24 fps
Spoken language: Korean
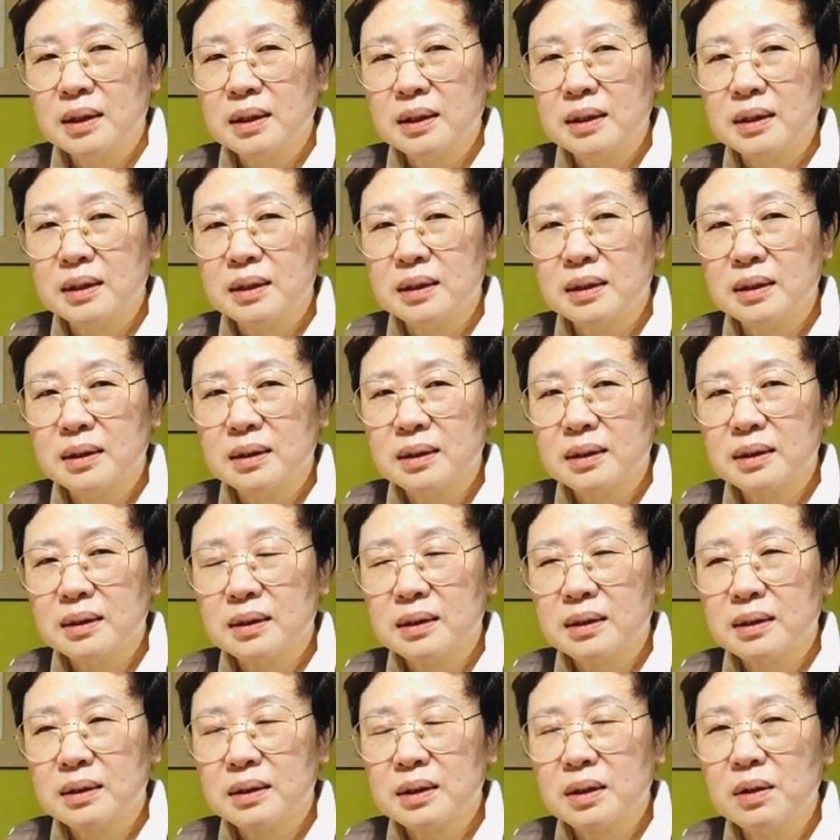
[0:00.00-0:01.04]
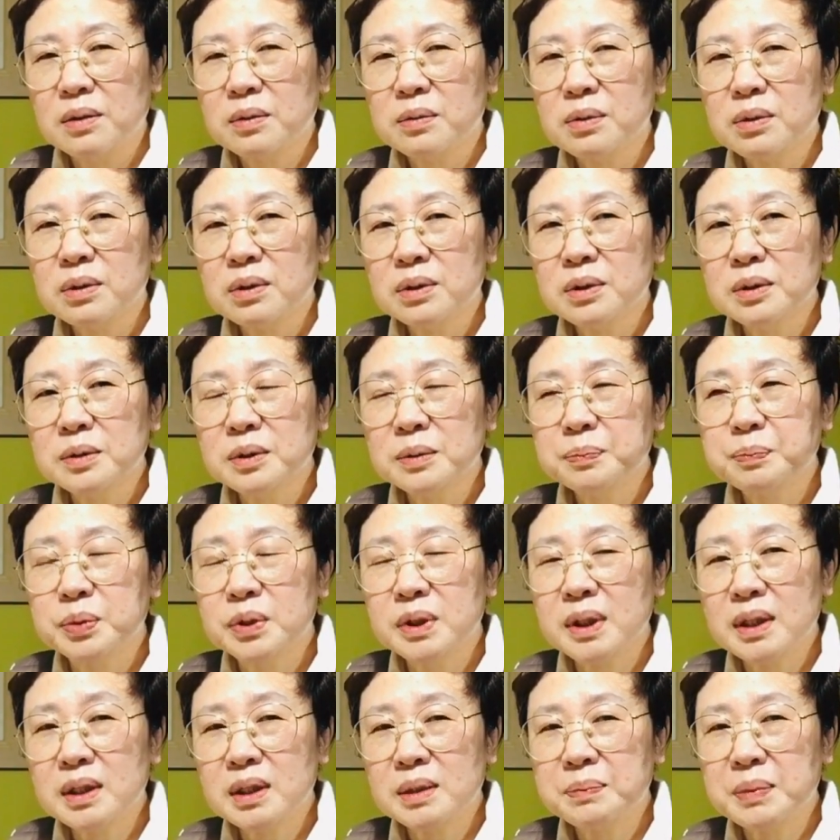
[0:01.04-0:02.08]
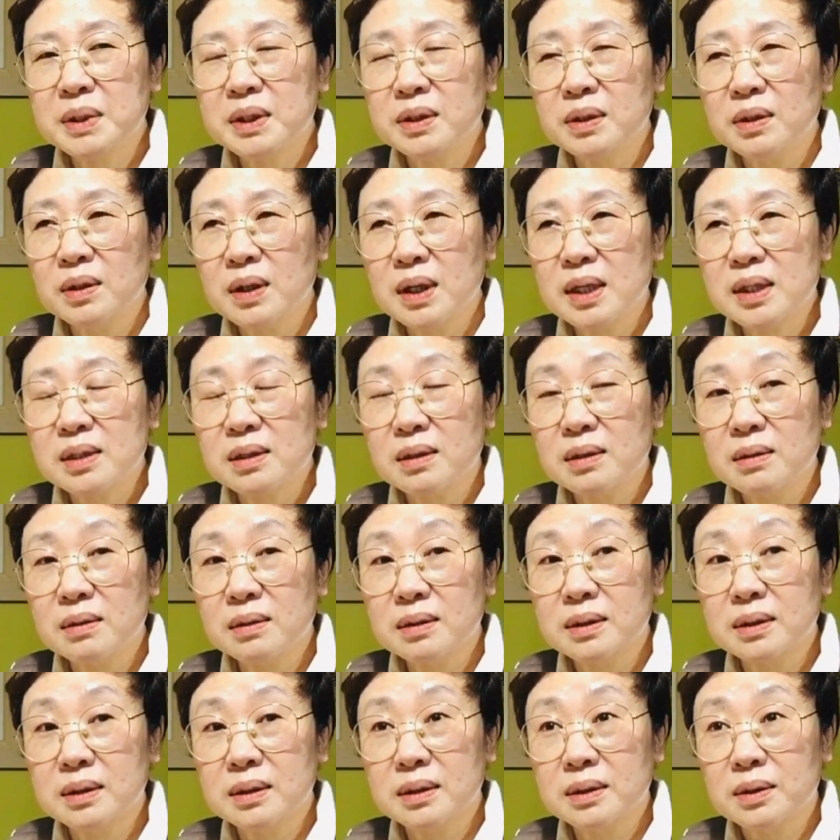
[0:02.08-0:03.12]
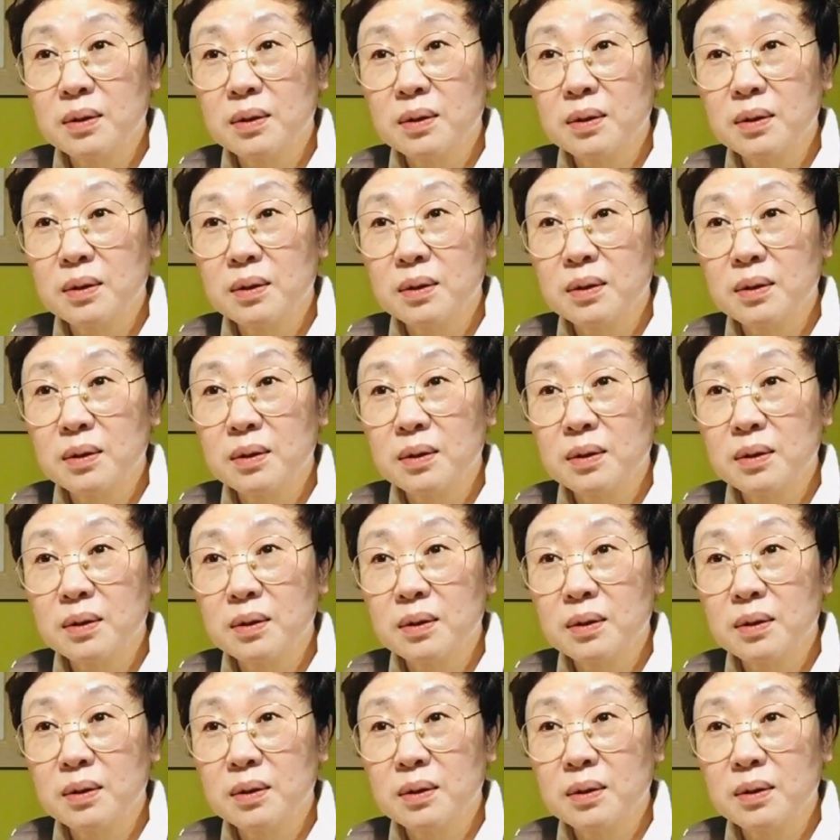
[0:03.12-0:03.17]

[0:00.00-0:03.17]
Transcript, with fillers: 어, 결국은 그 부잣집에 들어가서 그